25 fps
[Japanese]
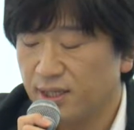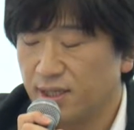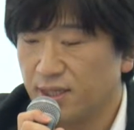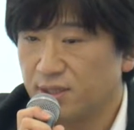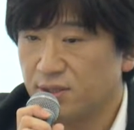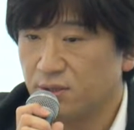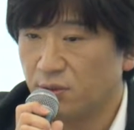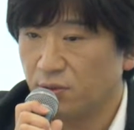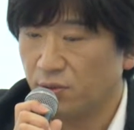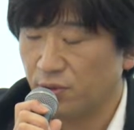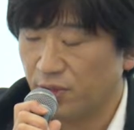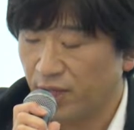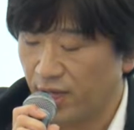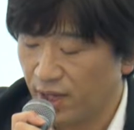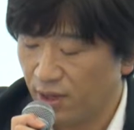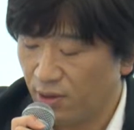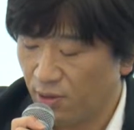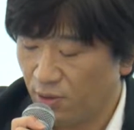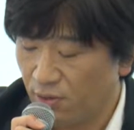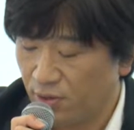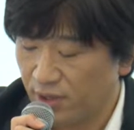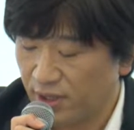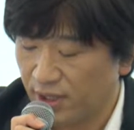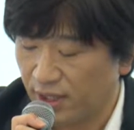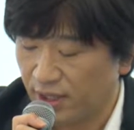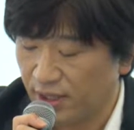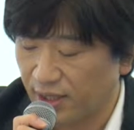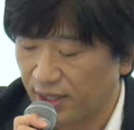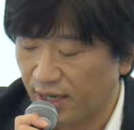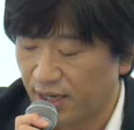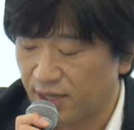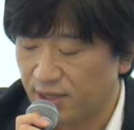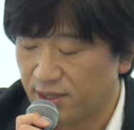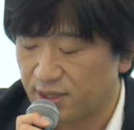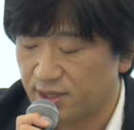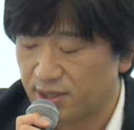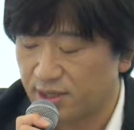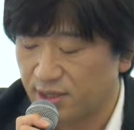そこで本件に
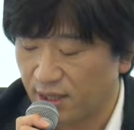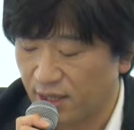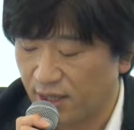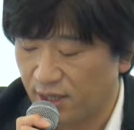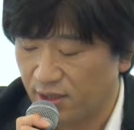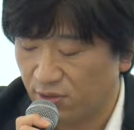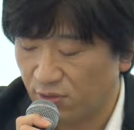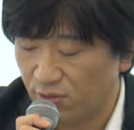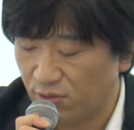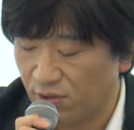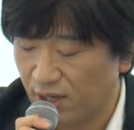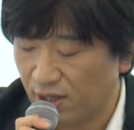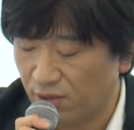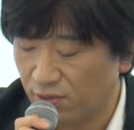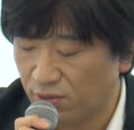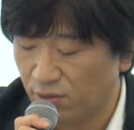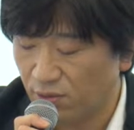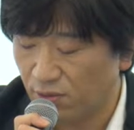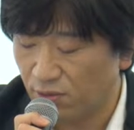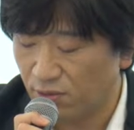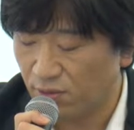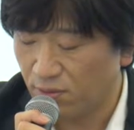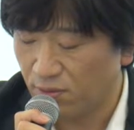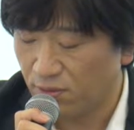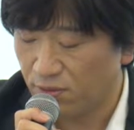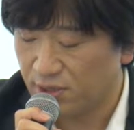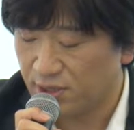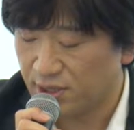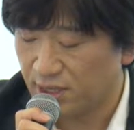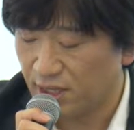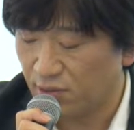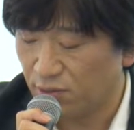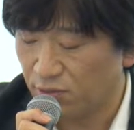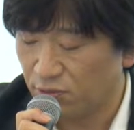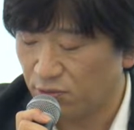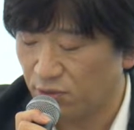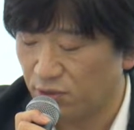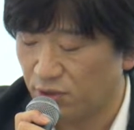関して動画を投稿した
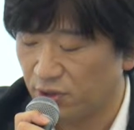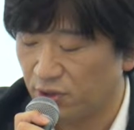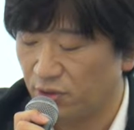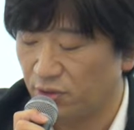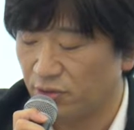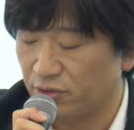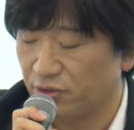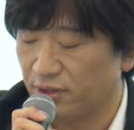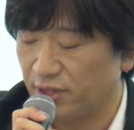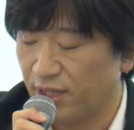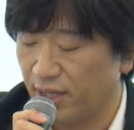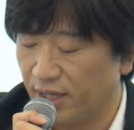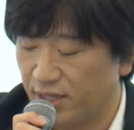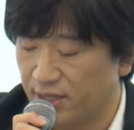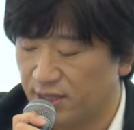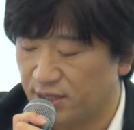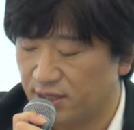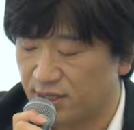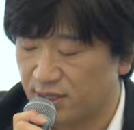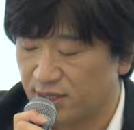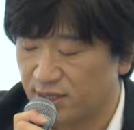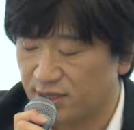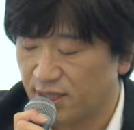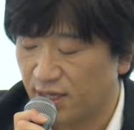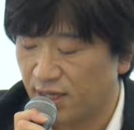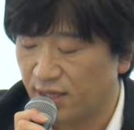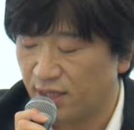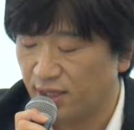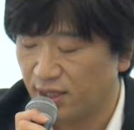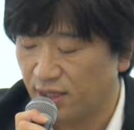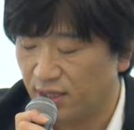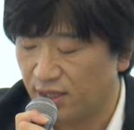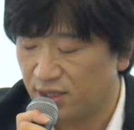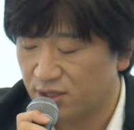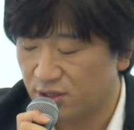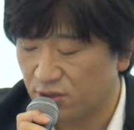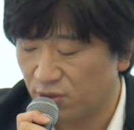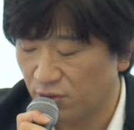ことによって実際
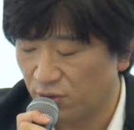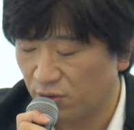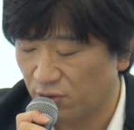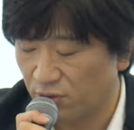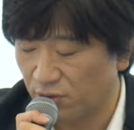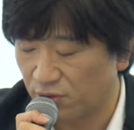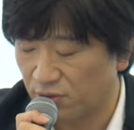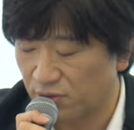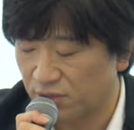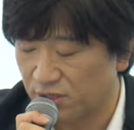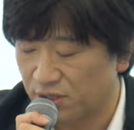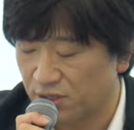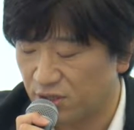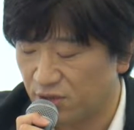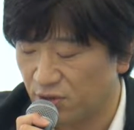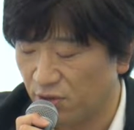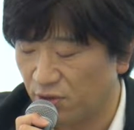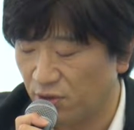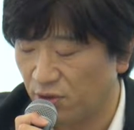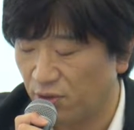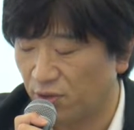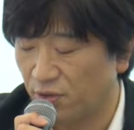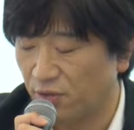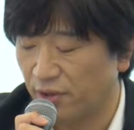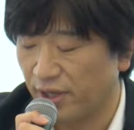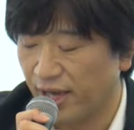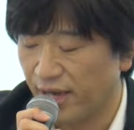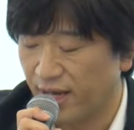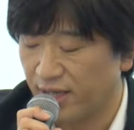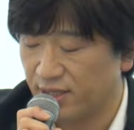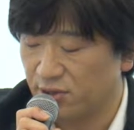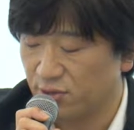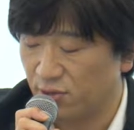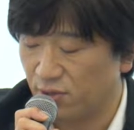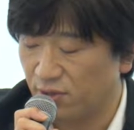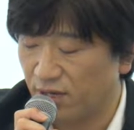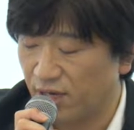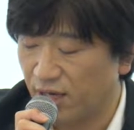に商標の使用料や
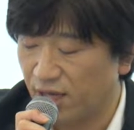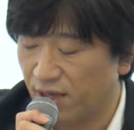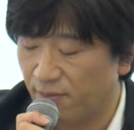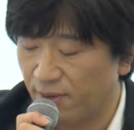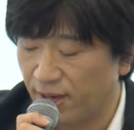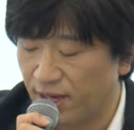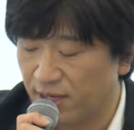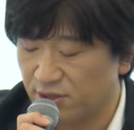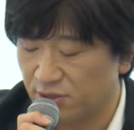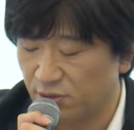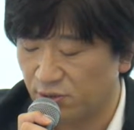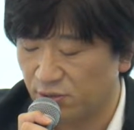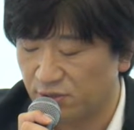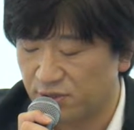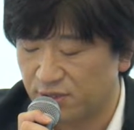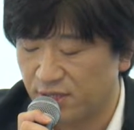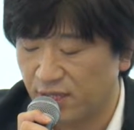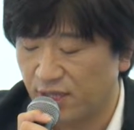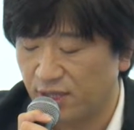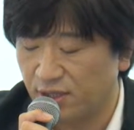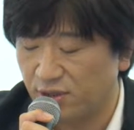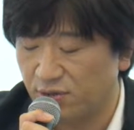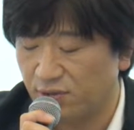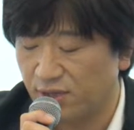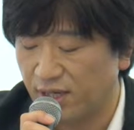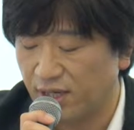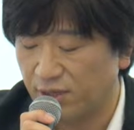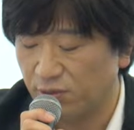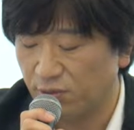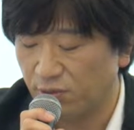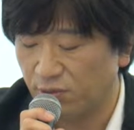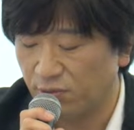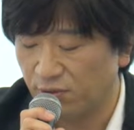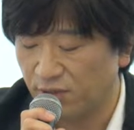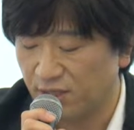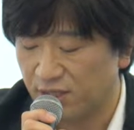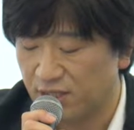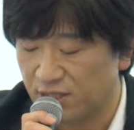損害賠償の請求が
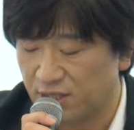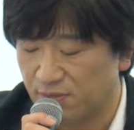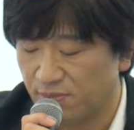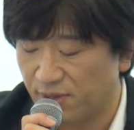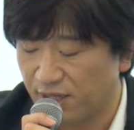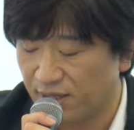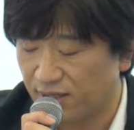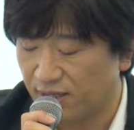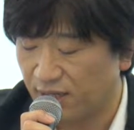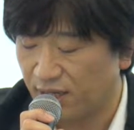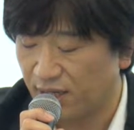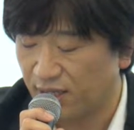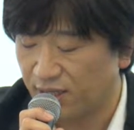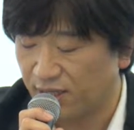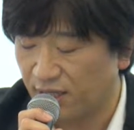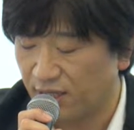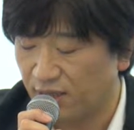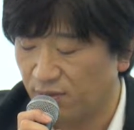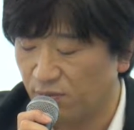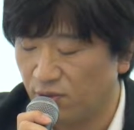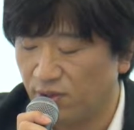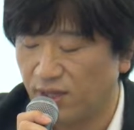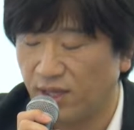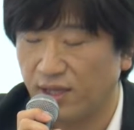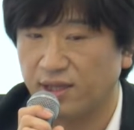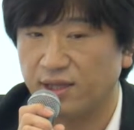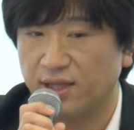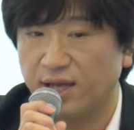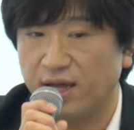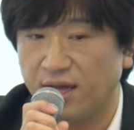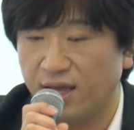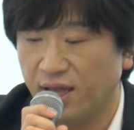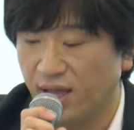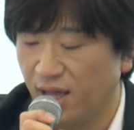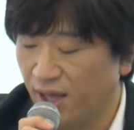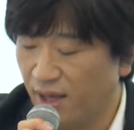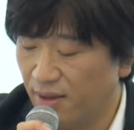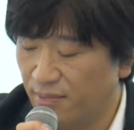届いてしまった方に向けた
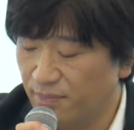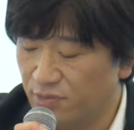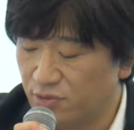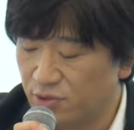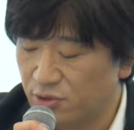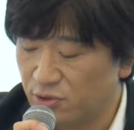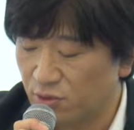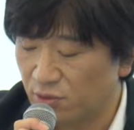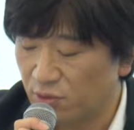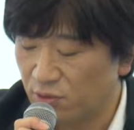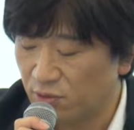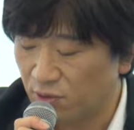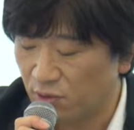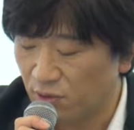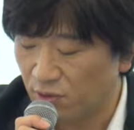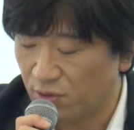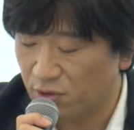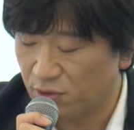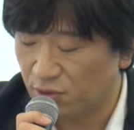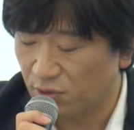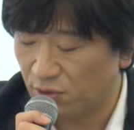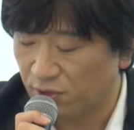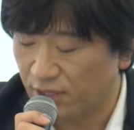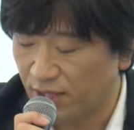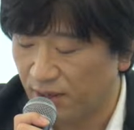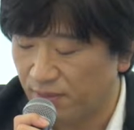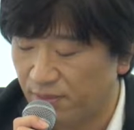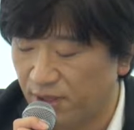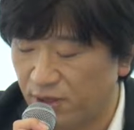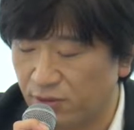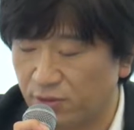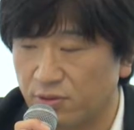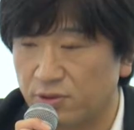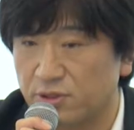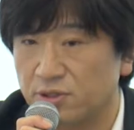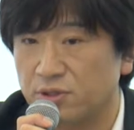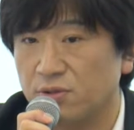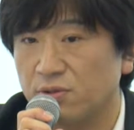無償の相談
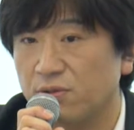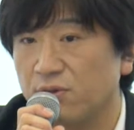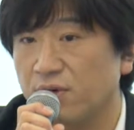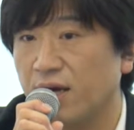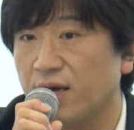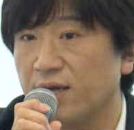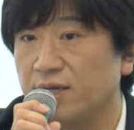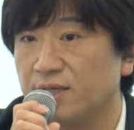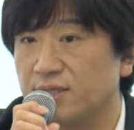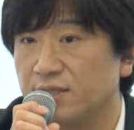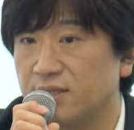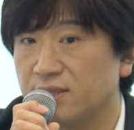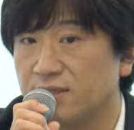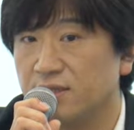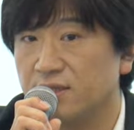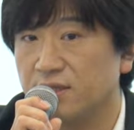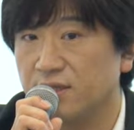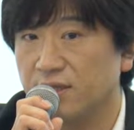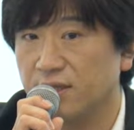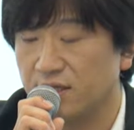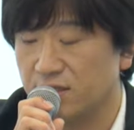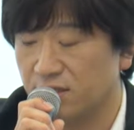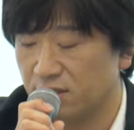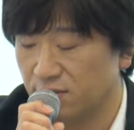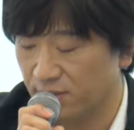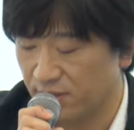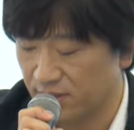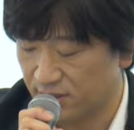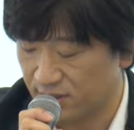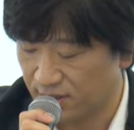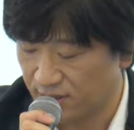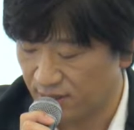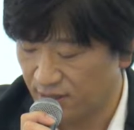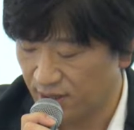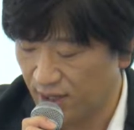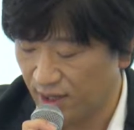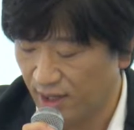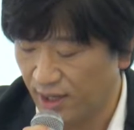窓口を開設いたしま
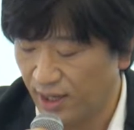す。